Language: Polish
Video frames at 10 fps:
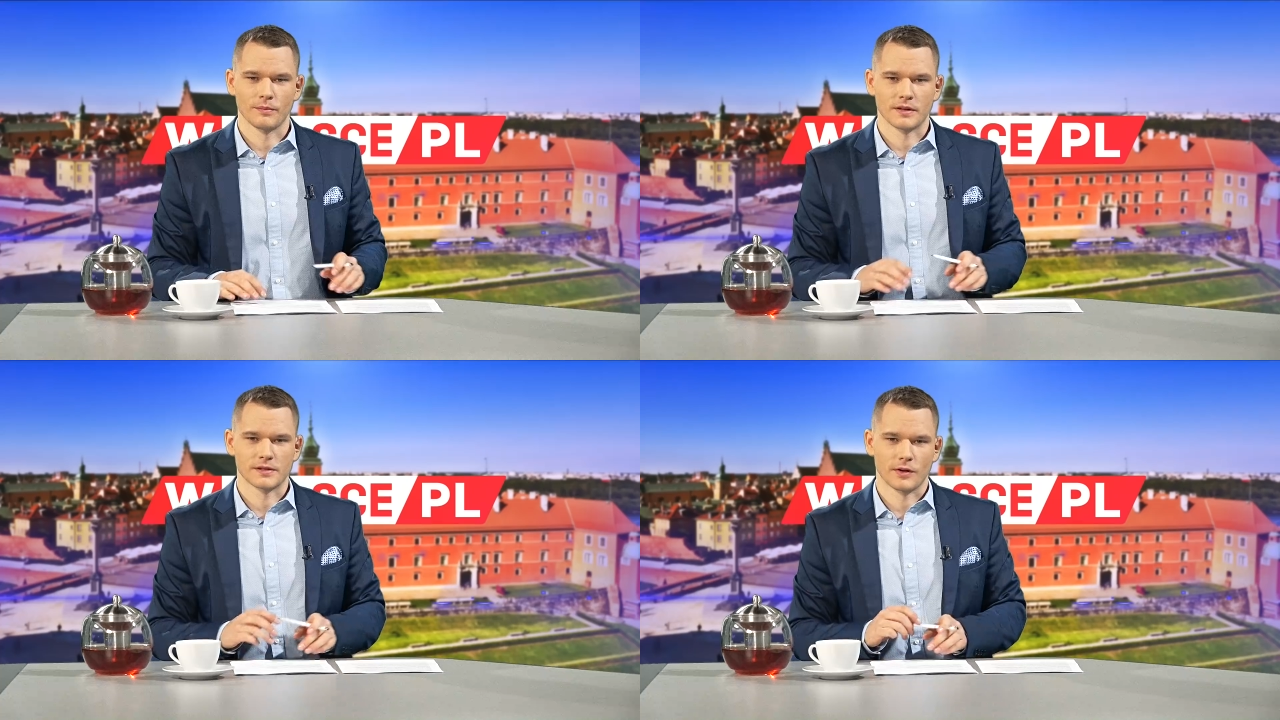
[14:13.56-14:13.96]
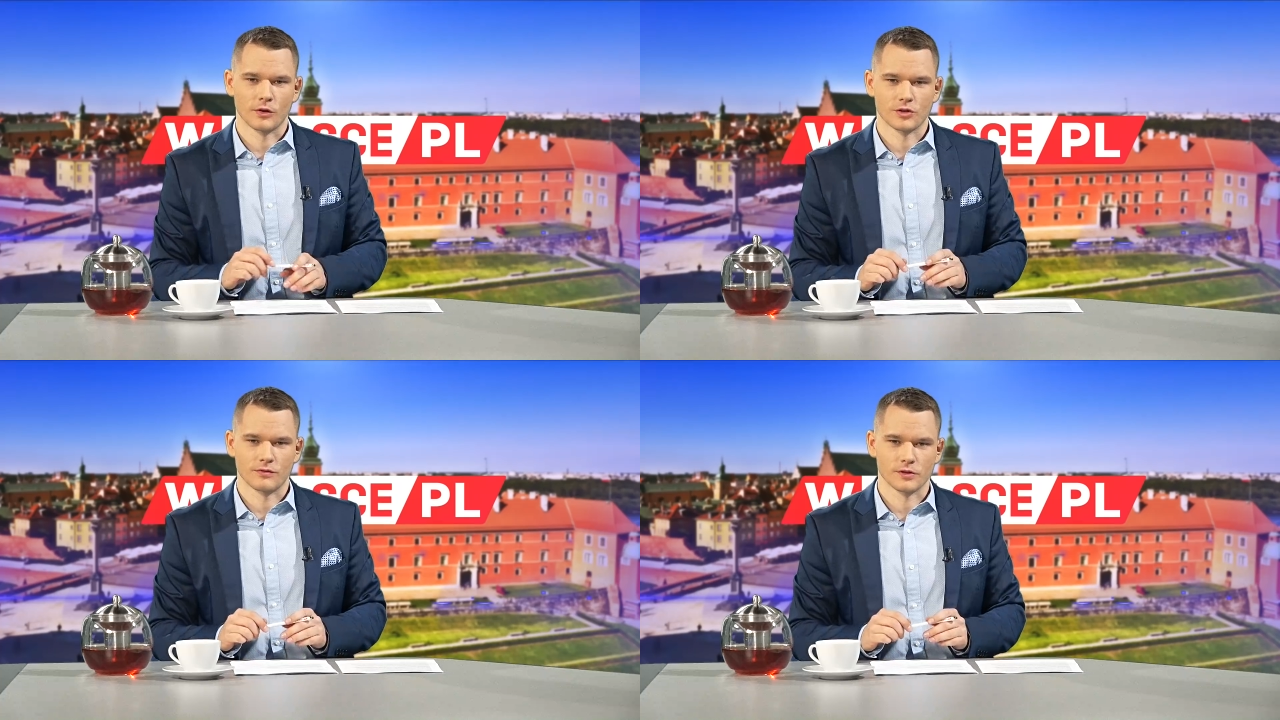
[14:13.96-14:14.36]
Państwa
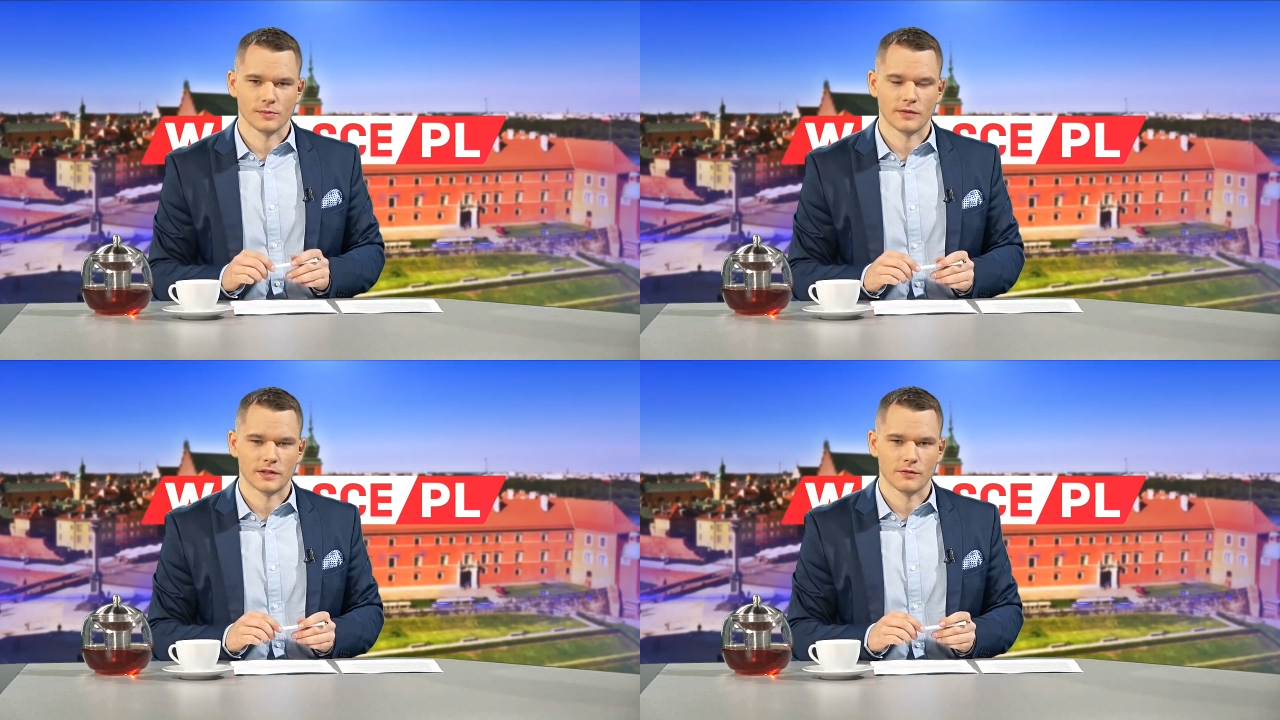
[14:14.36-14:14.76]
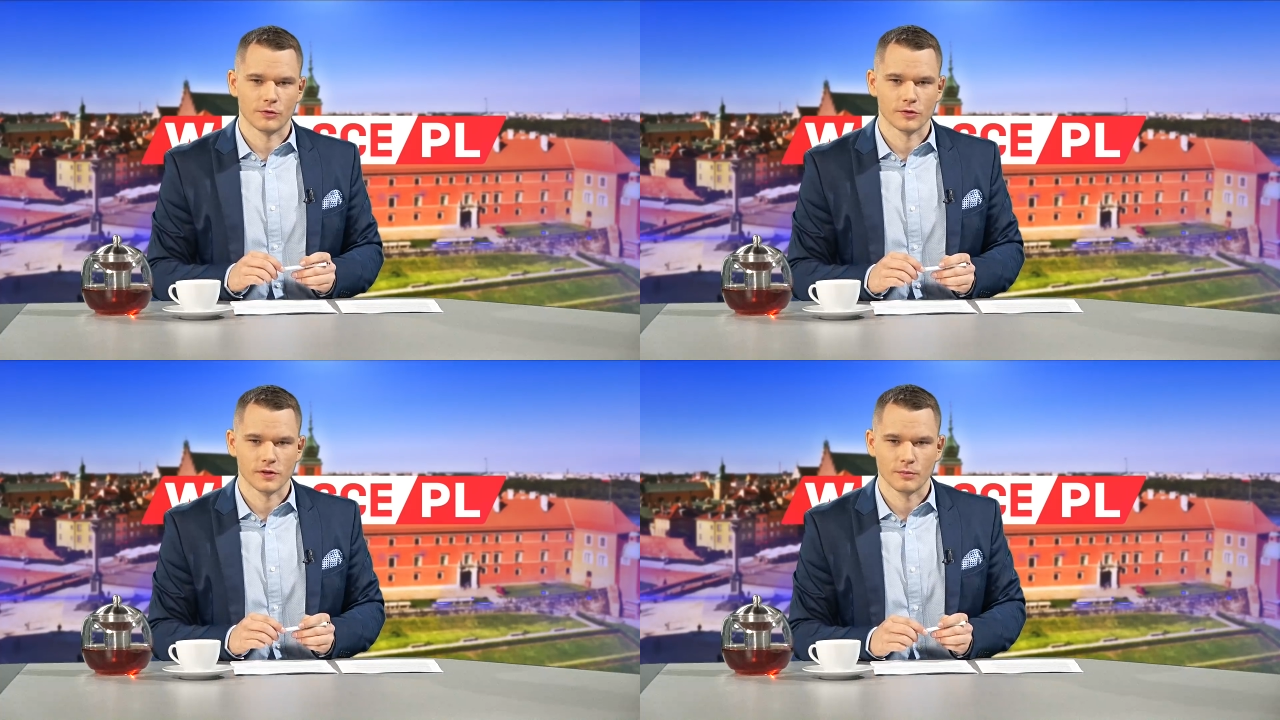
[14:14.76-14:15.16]
gościem w rozmowie
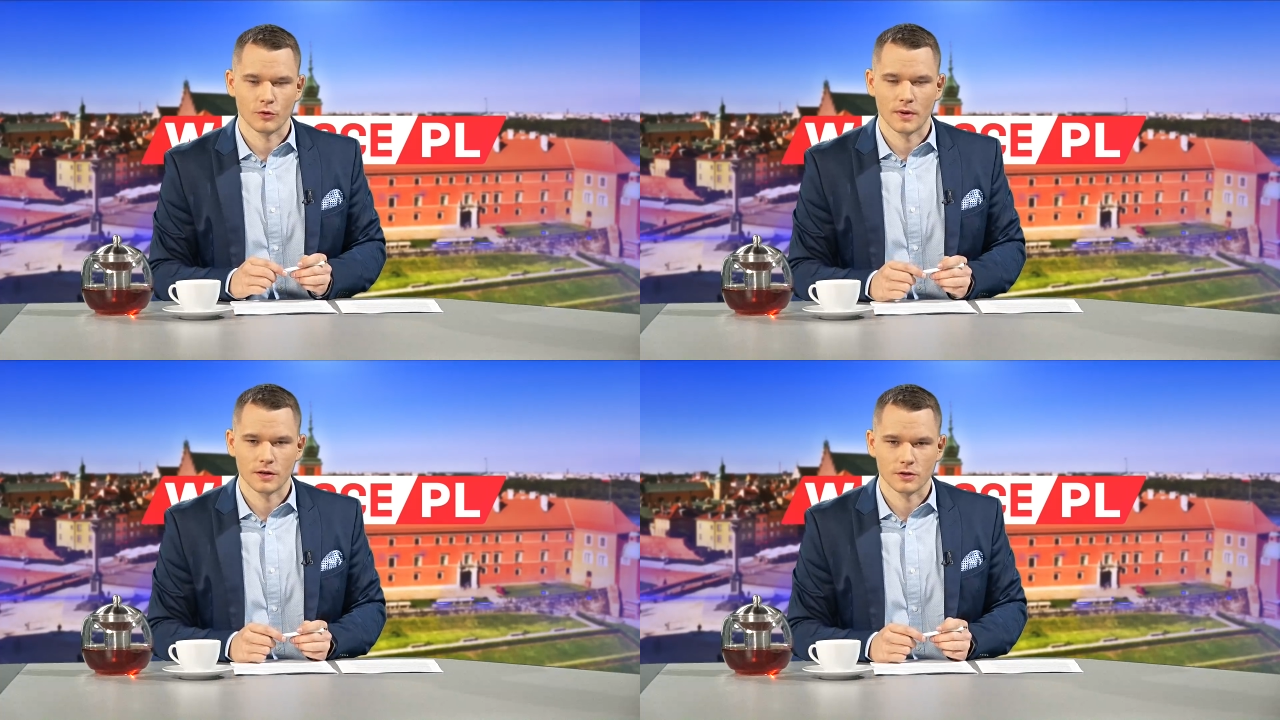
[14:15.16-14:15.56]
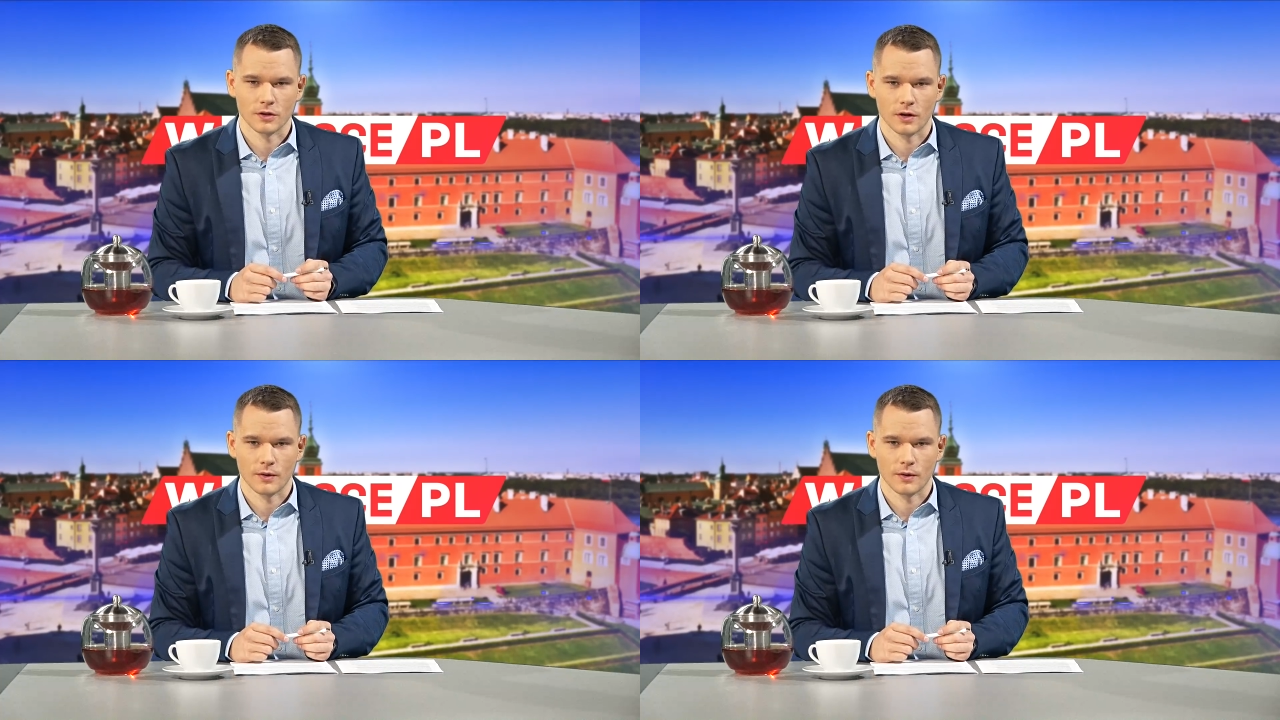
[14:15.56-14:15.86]
telefonicznej był Marcin Chorała